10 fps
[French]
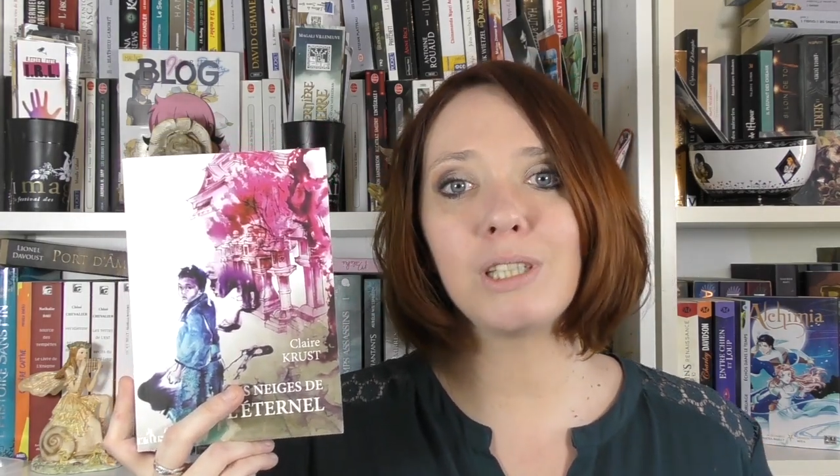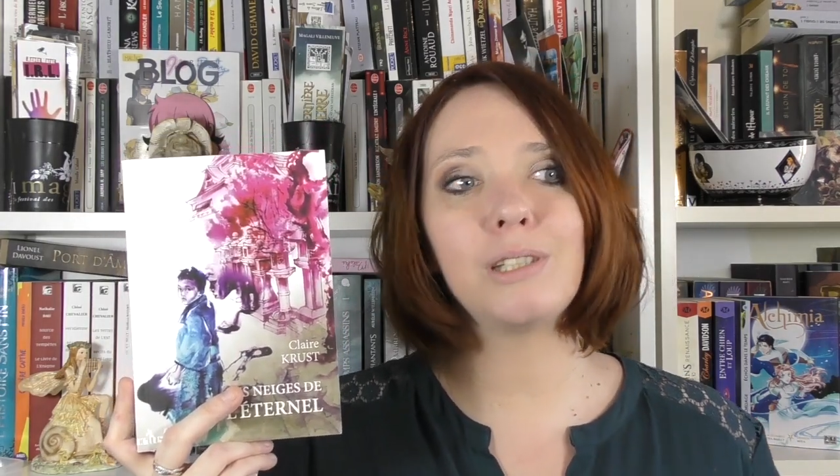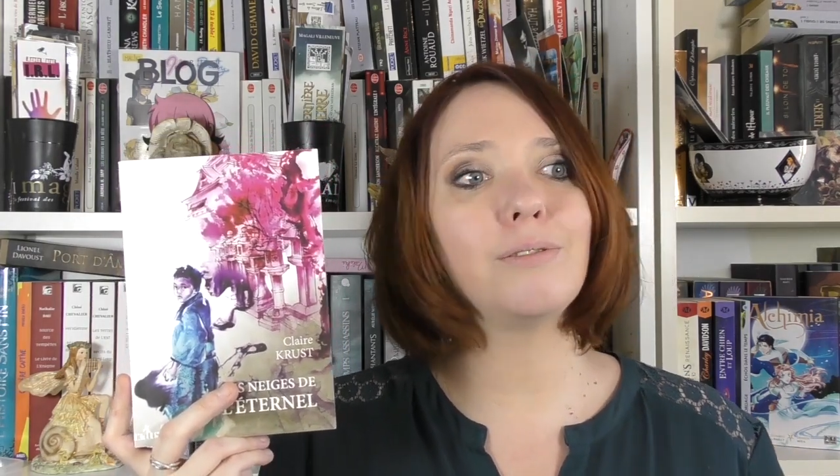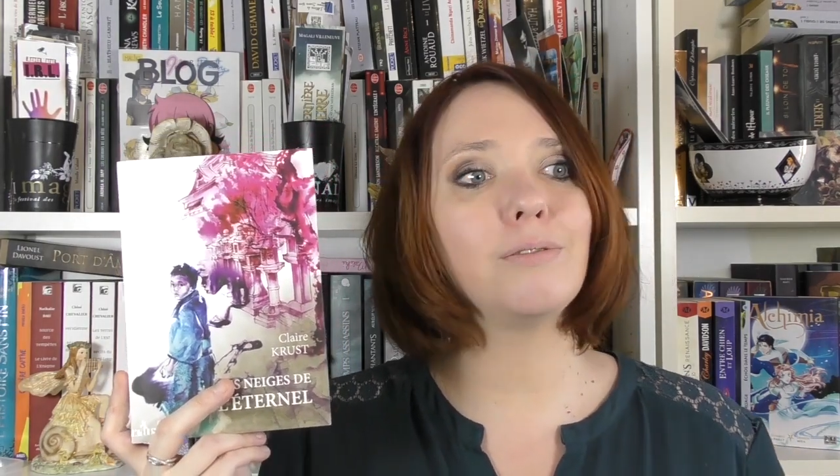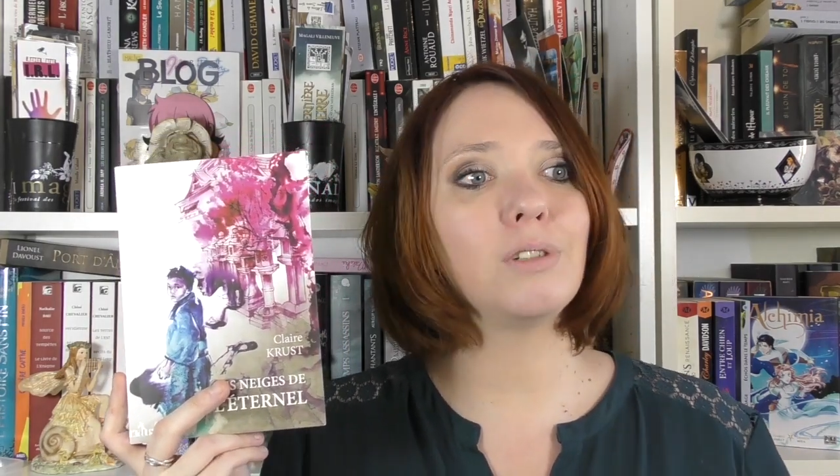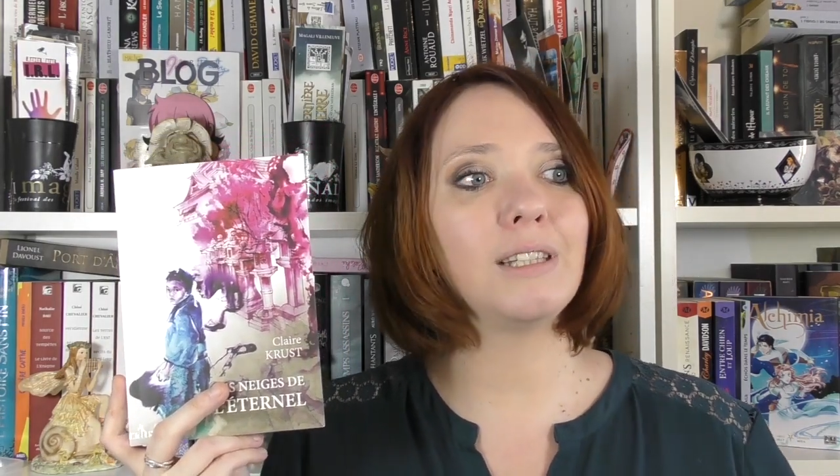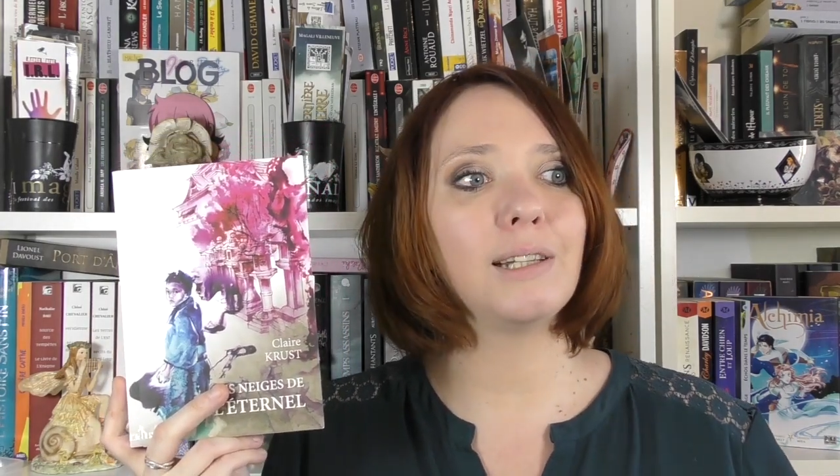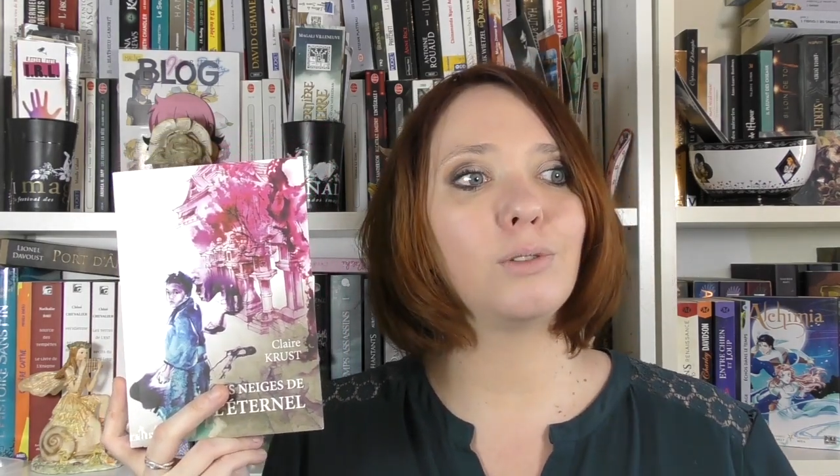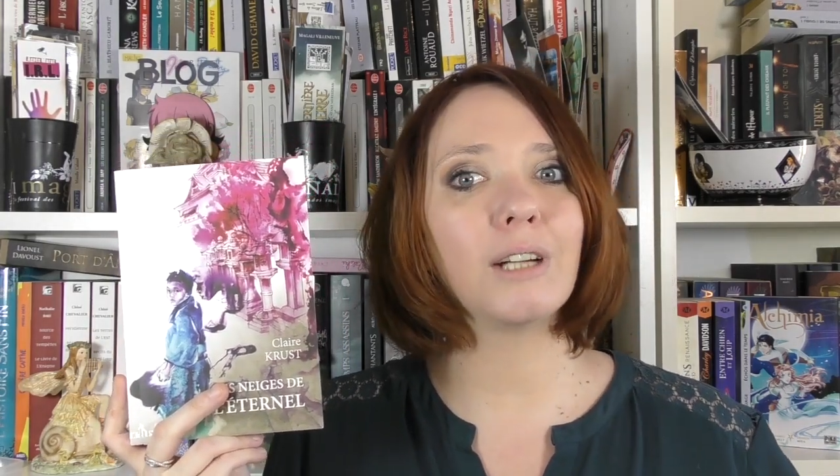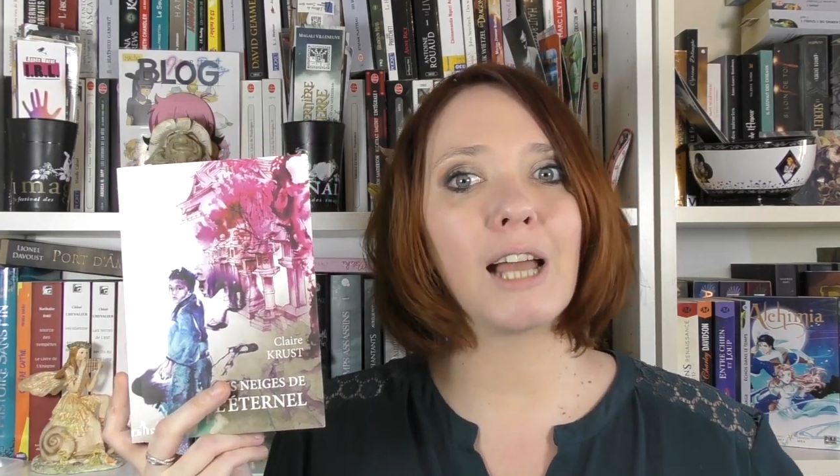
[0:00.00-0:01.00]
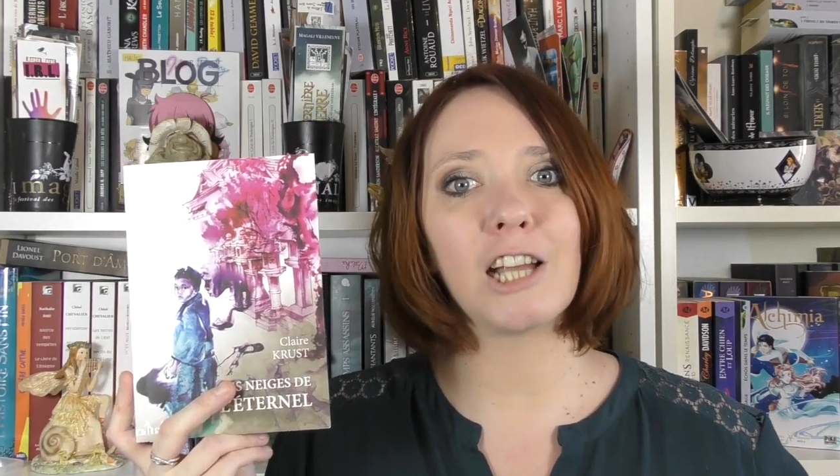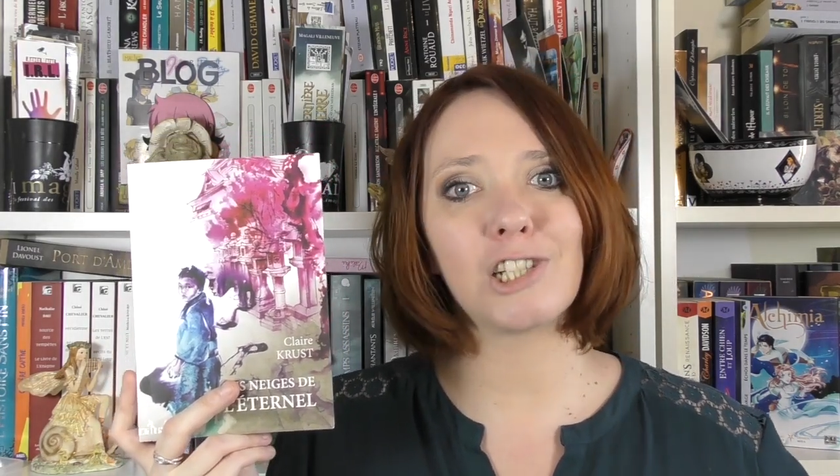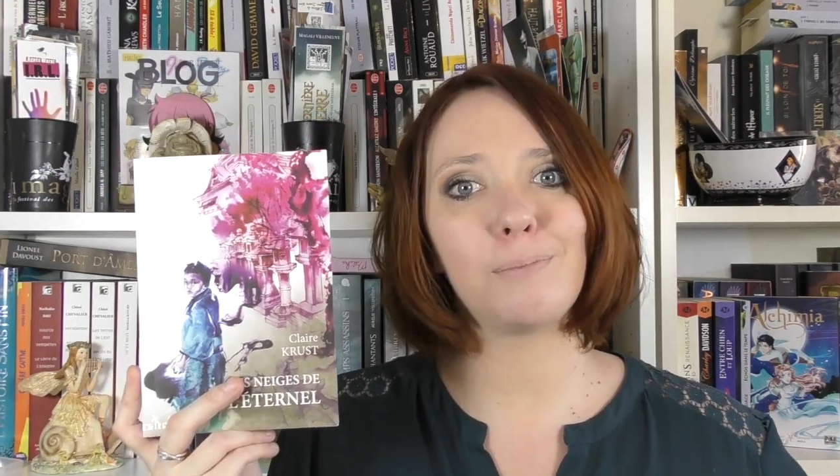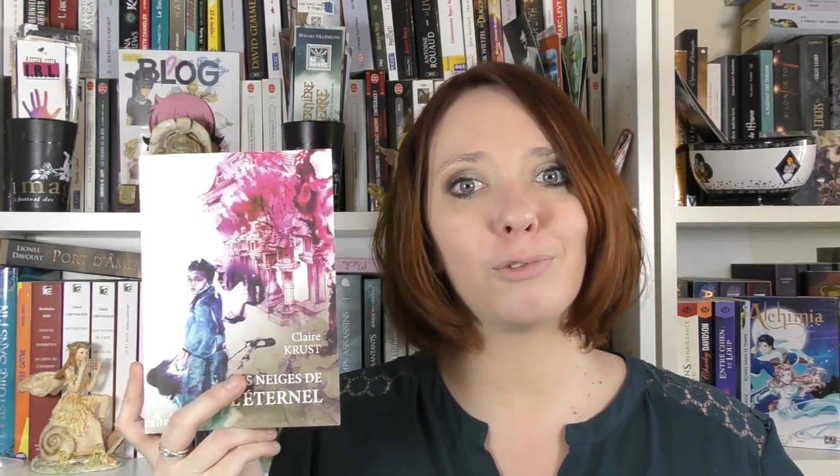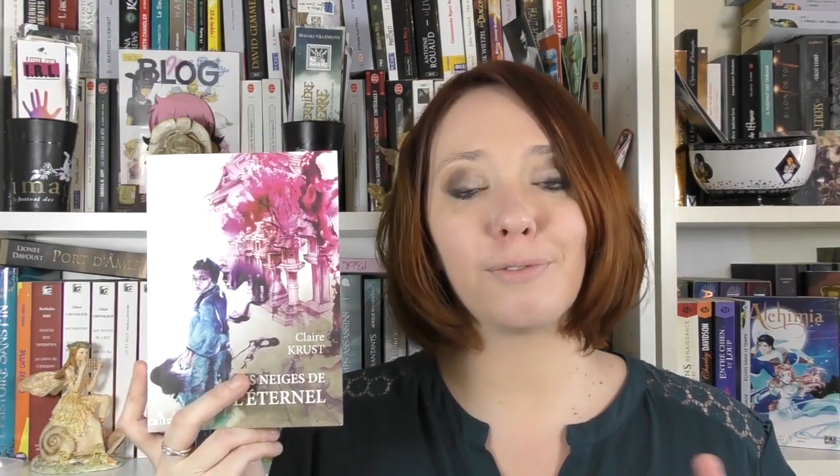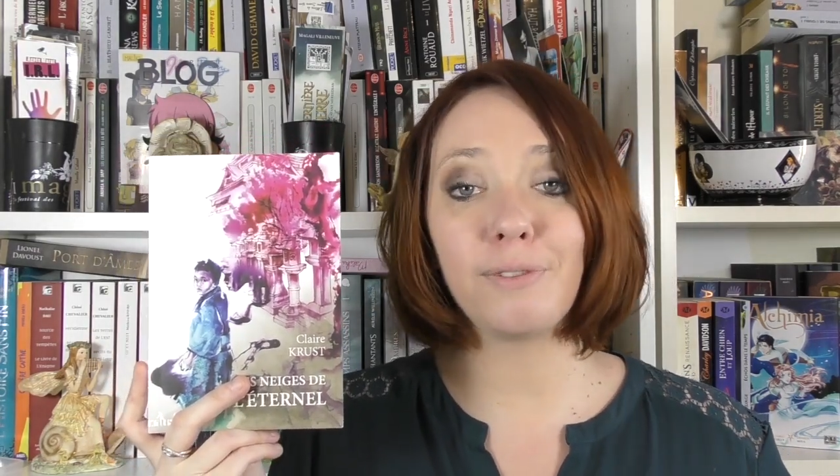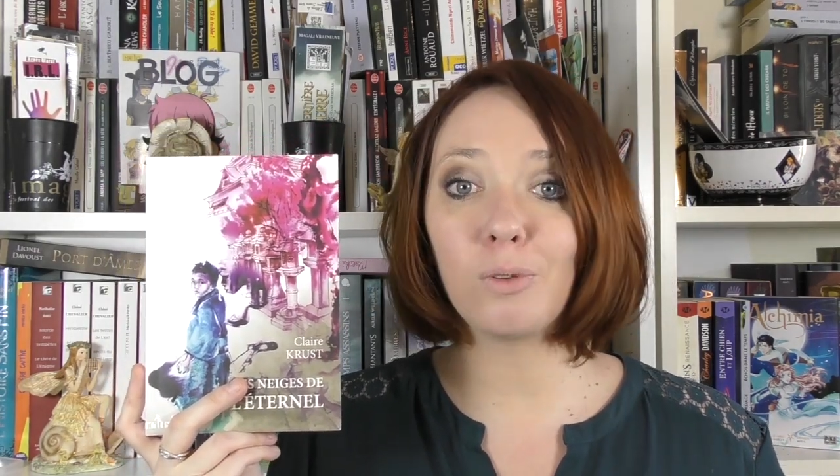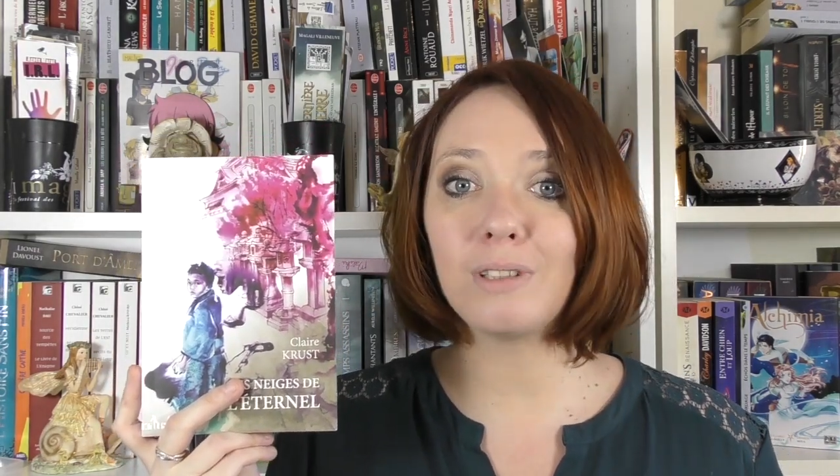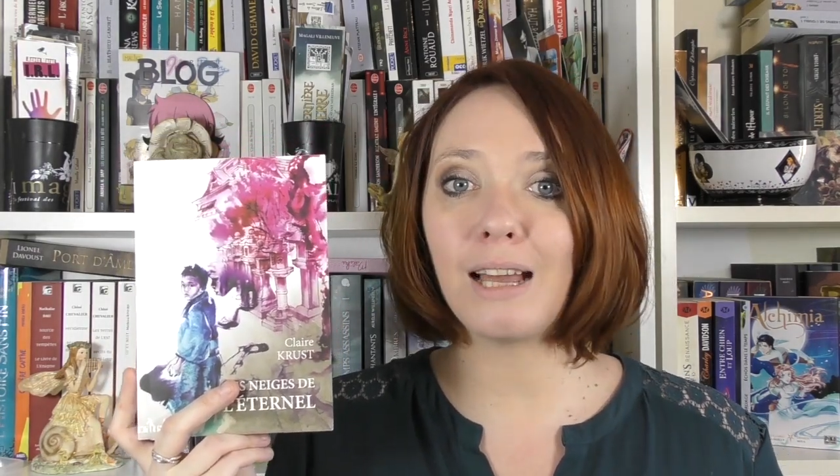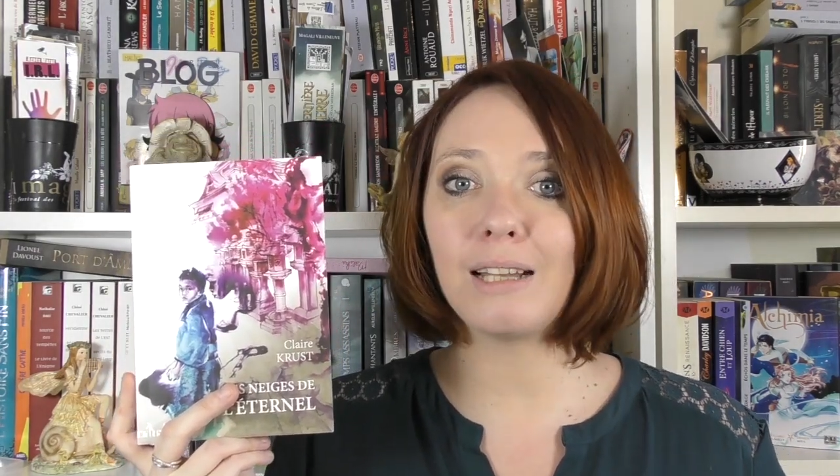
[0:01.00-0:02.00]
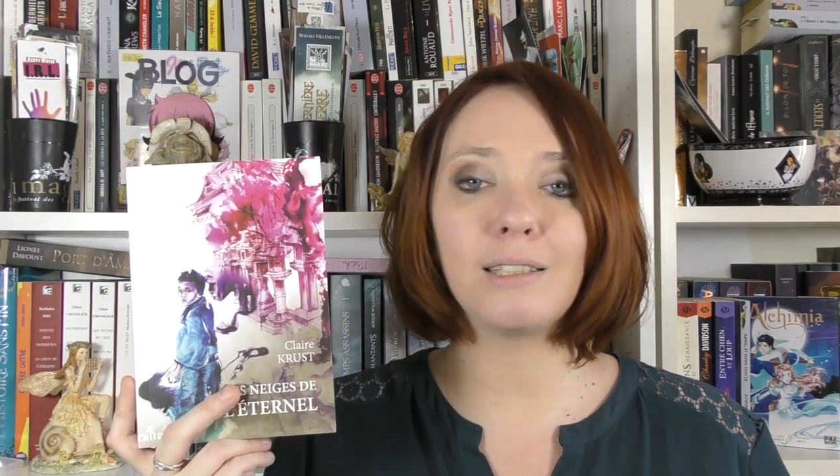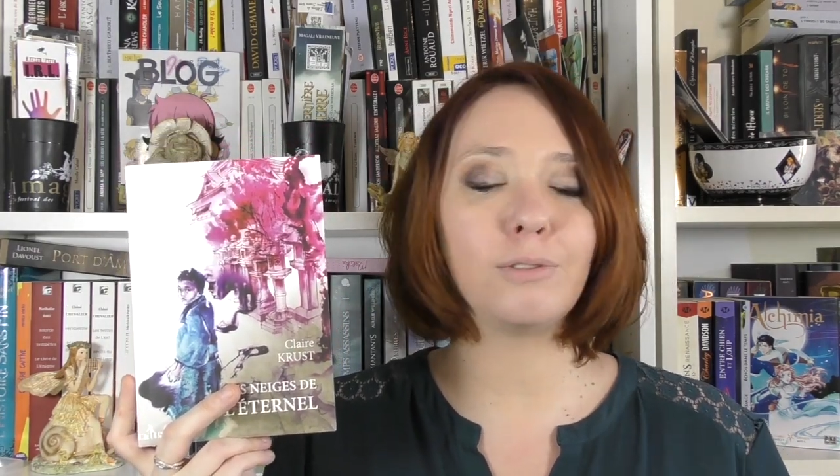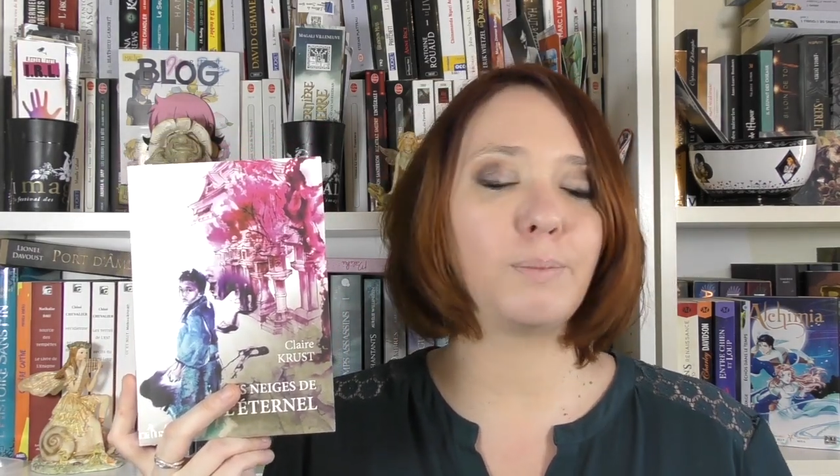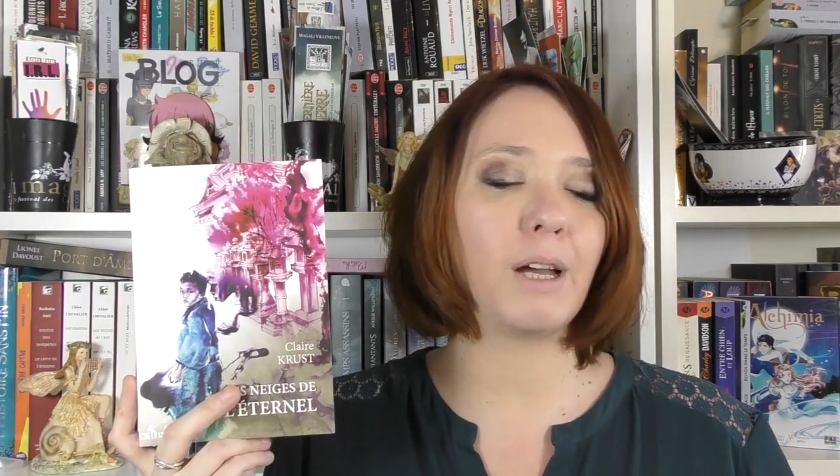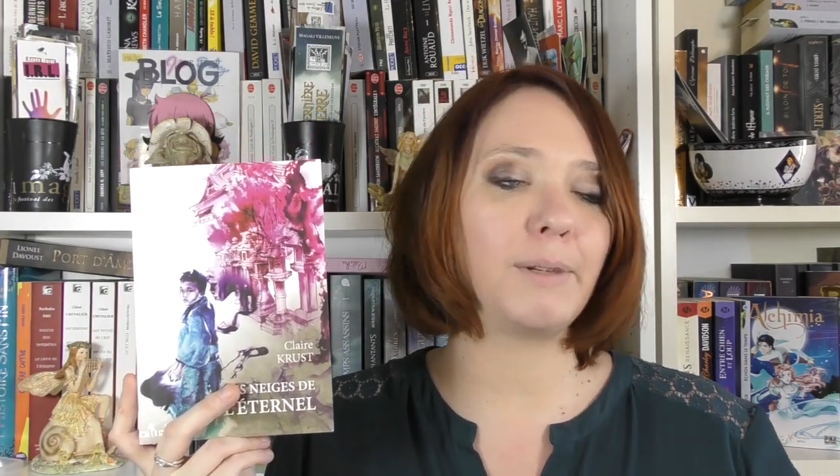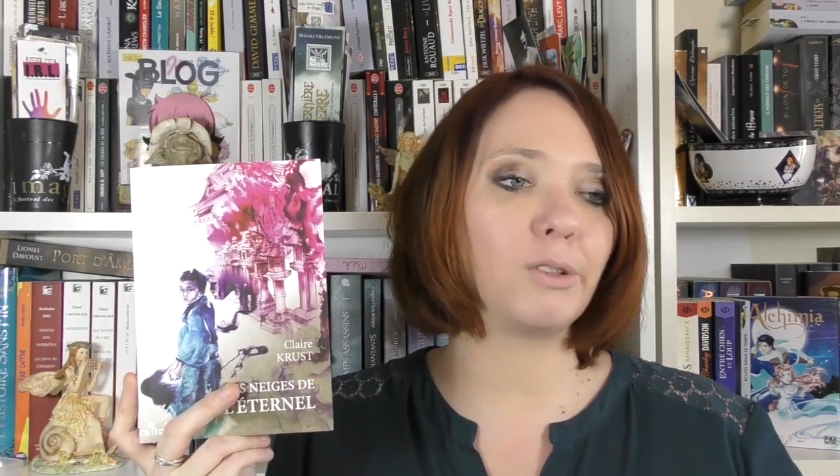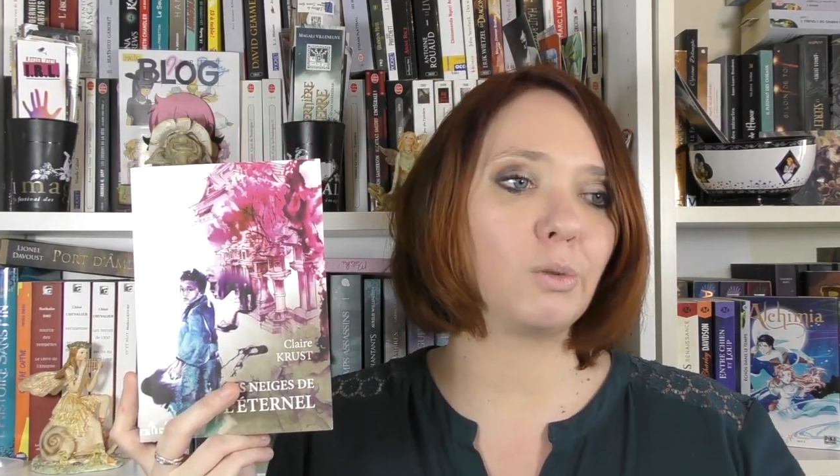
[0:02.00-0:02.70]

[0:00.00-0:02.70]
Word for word: si vous voulez découvrir un Japon féodal qui vous permet